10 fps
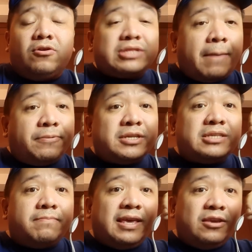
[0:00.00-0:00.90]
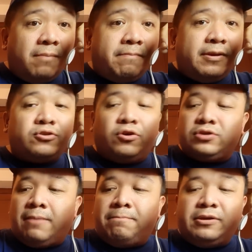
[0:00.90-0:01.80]
O tapos sasabihin niyo
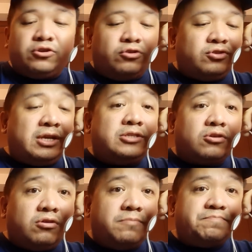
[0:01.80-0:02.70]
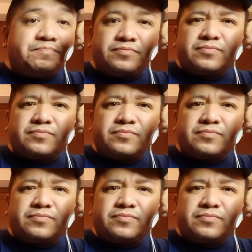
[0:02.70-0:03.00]
ambisyo, ambisyoso si Isko.